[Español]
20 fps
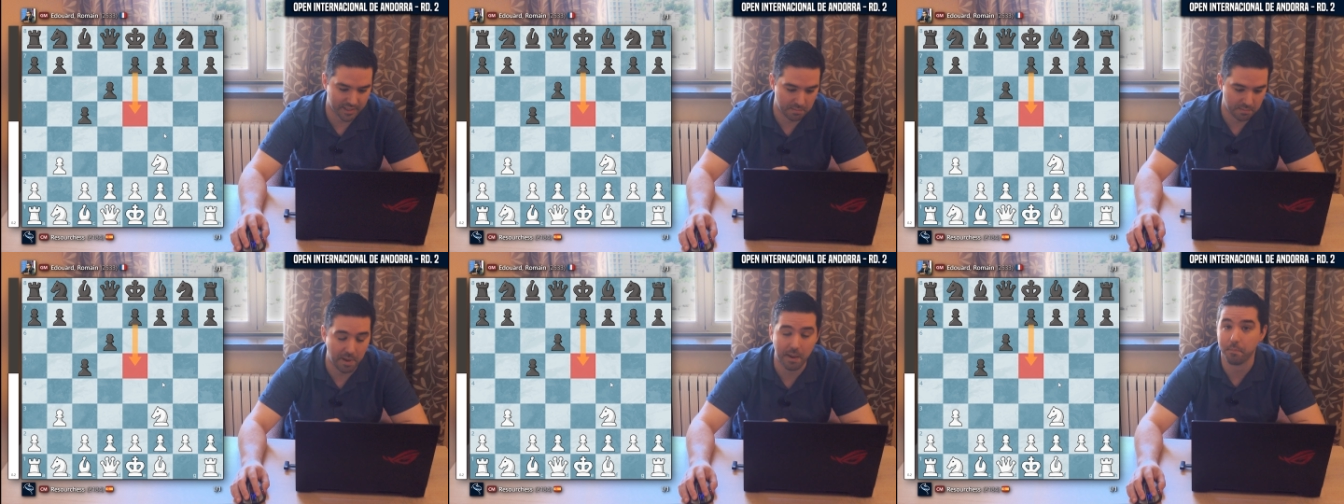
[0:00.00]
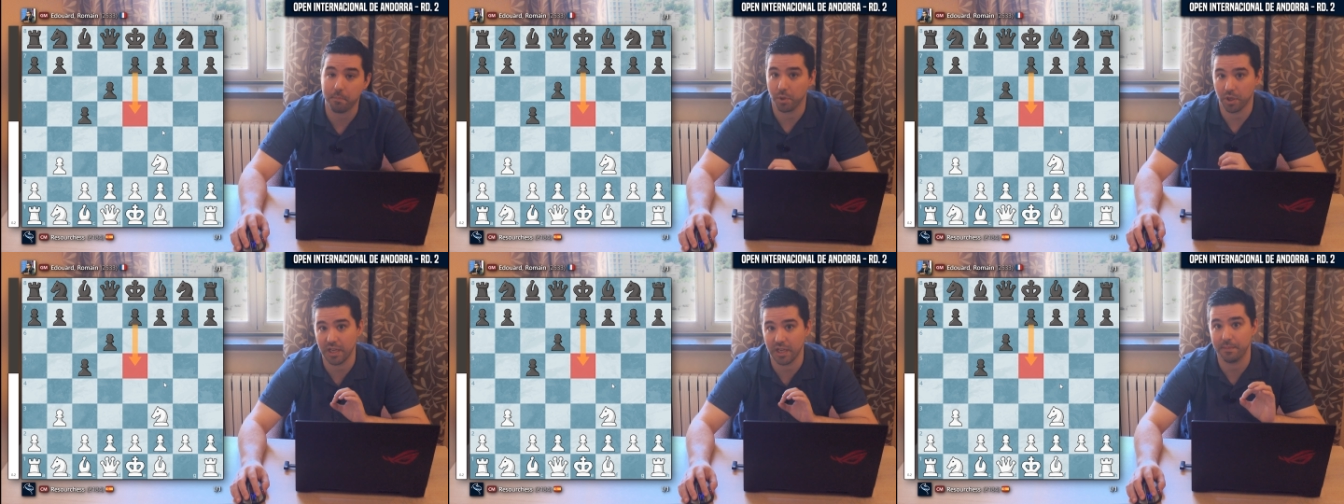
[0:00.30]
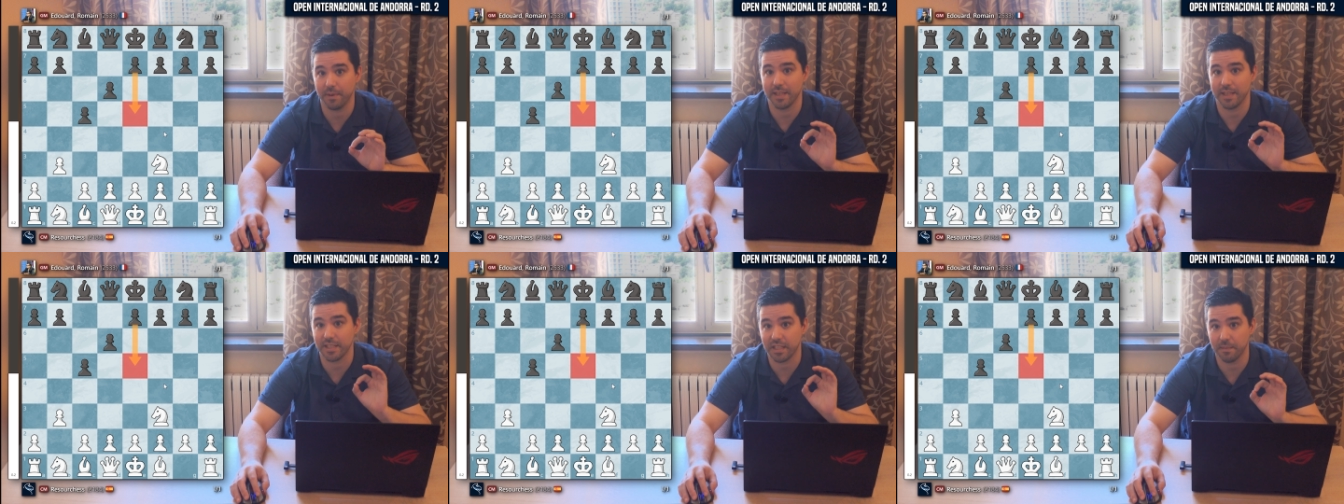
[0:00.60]
esquema porque
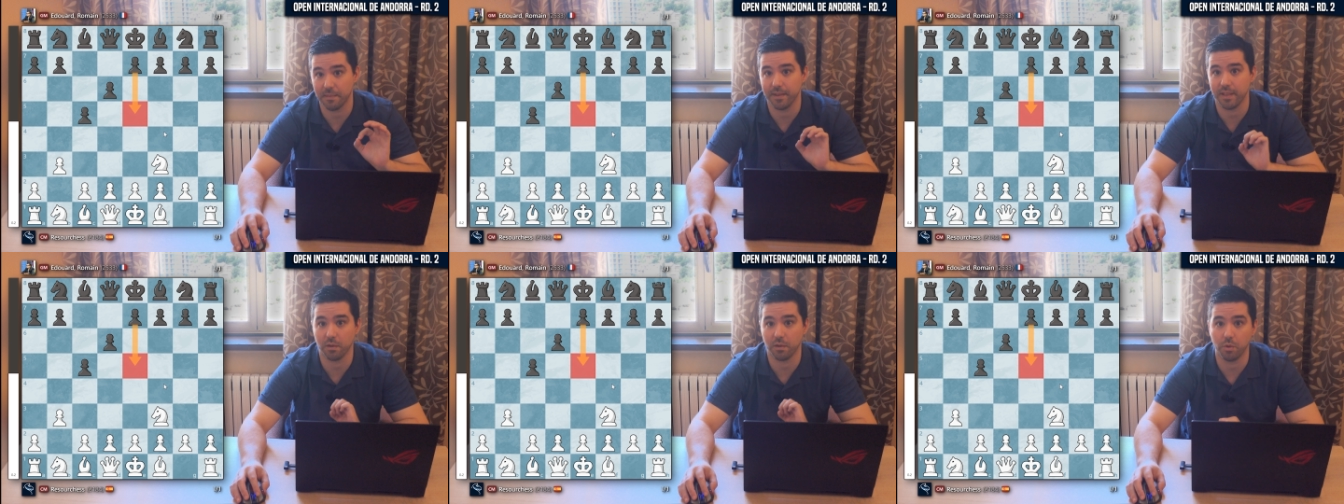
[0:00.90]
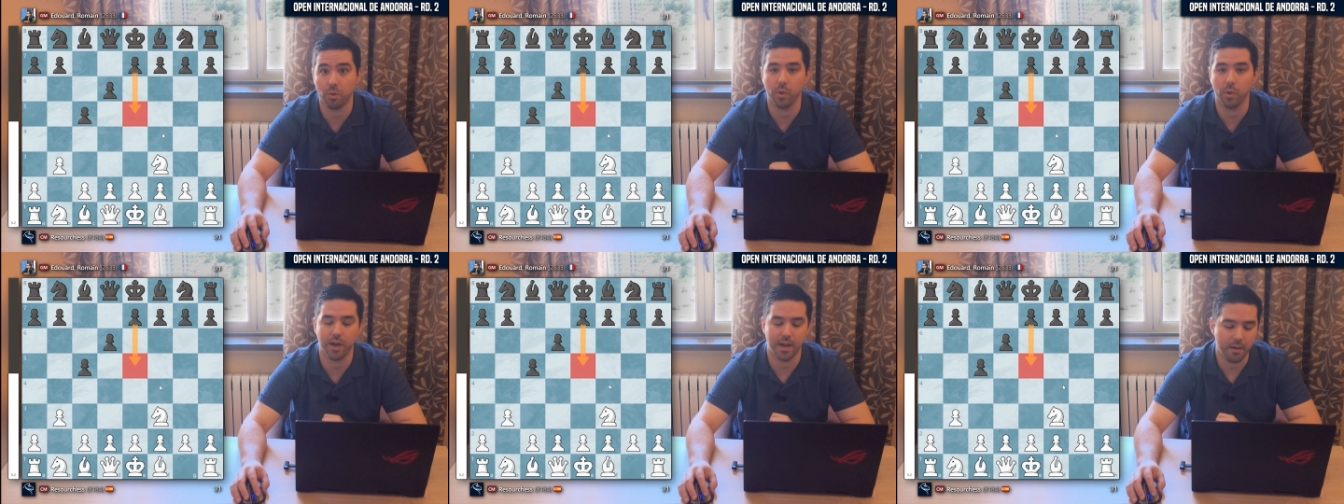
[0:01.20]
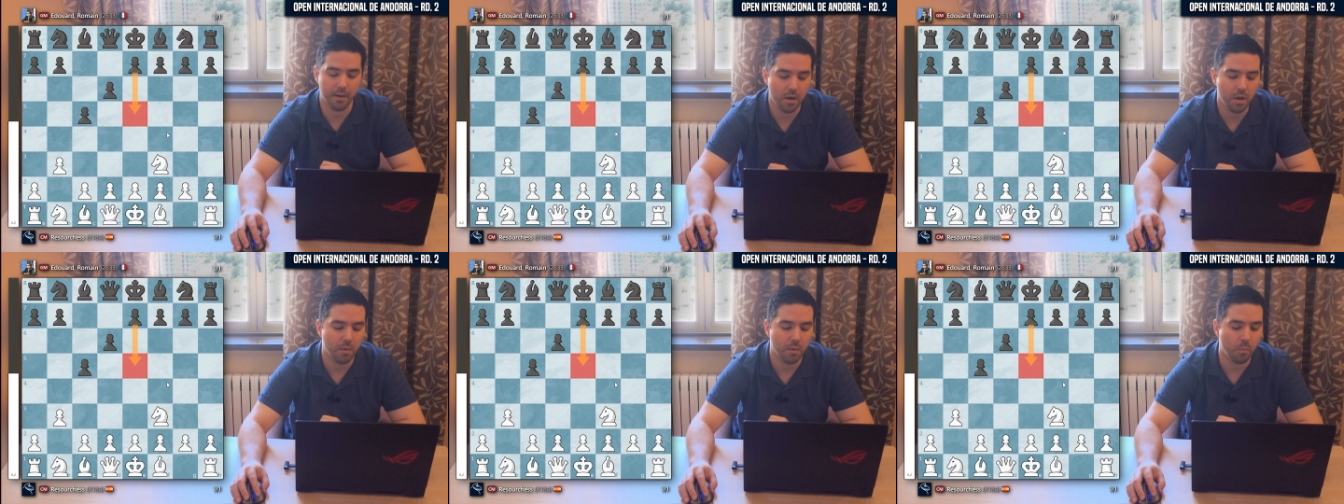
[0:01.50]
la verdad es que Vallejo
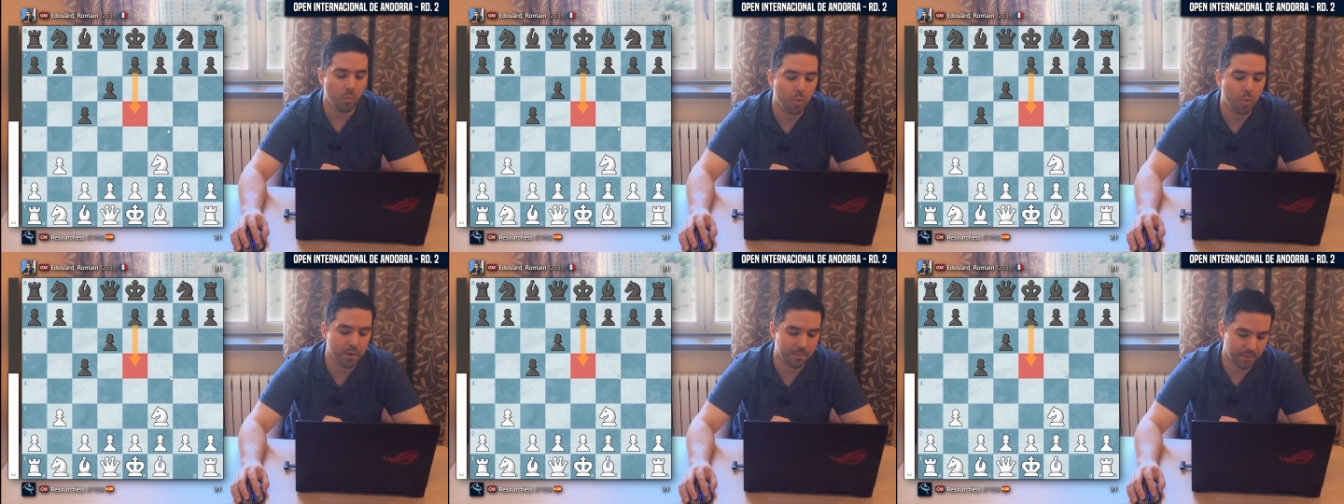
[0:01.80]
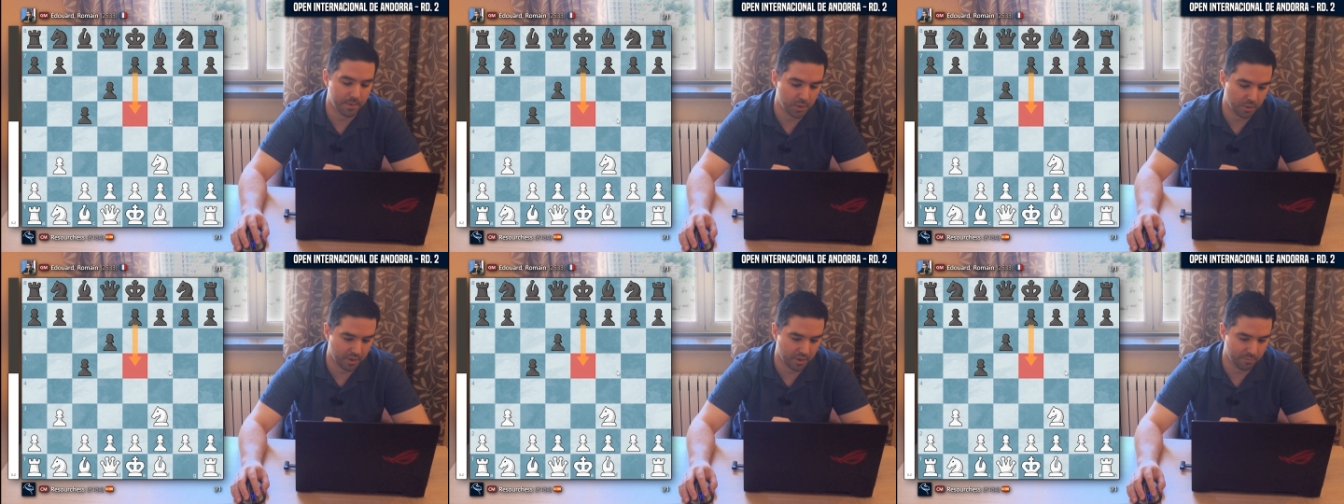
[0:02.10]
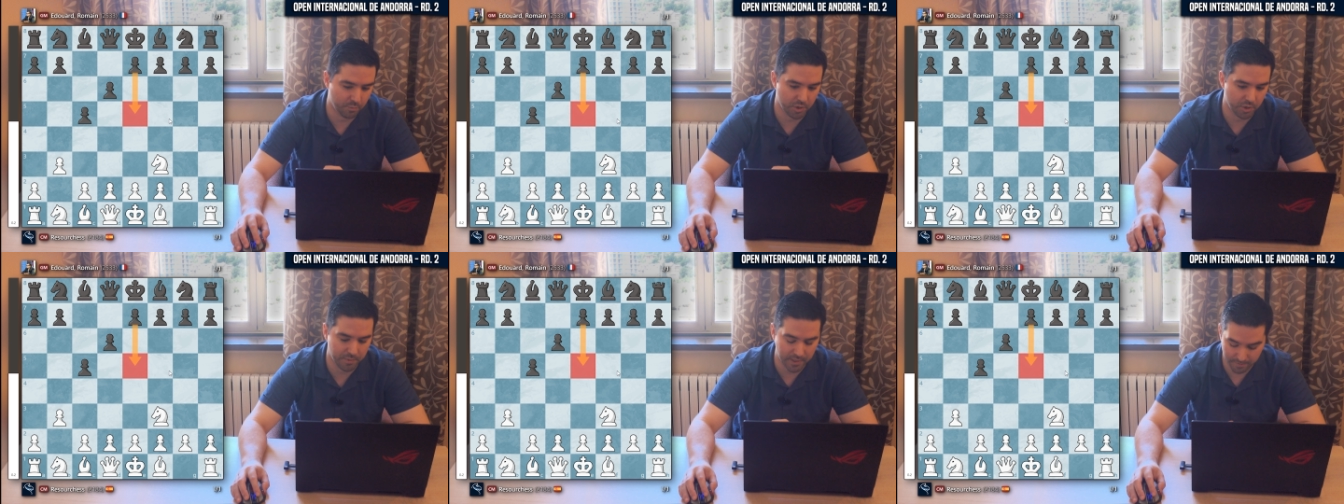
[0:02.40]
juega muy pero
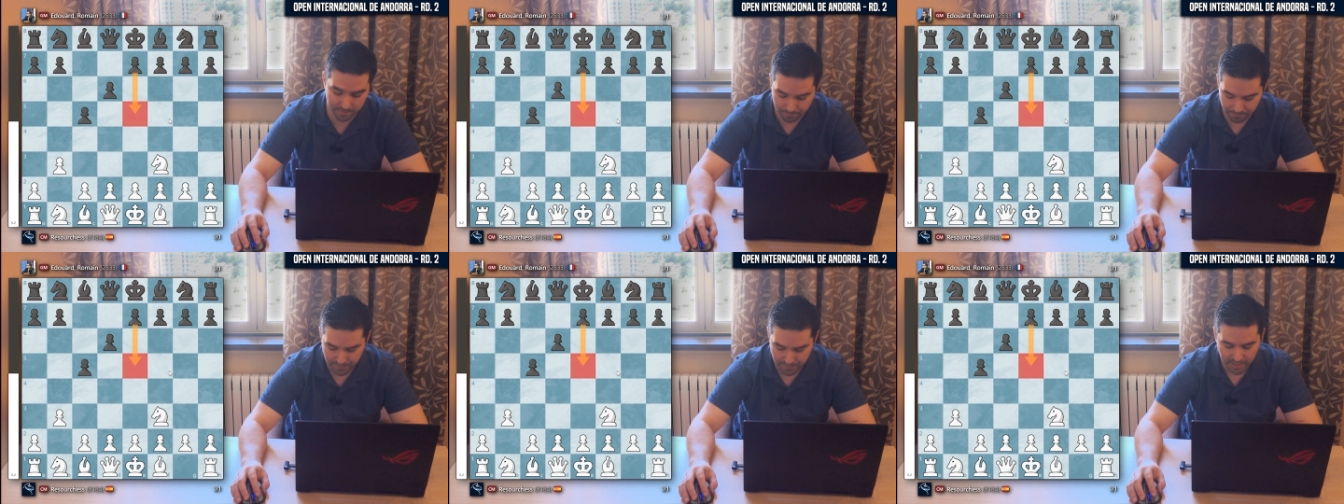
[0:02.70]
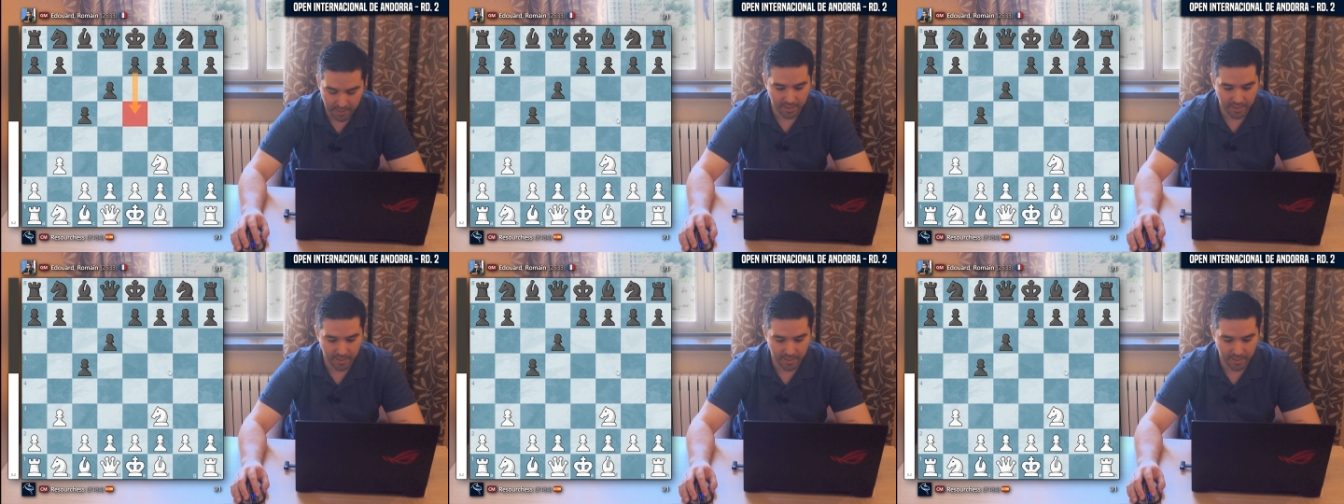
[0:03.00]
que muy bien.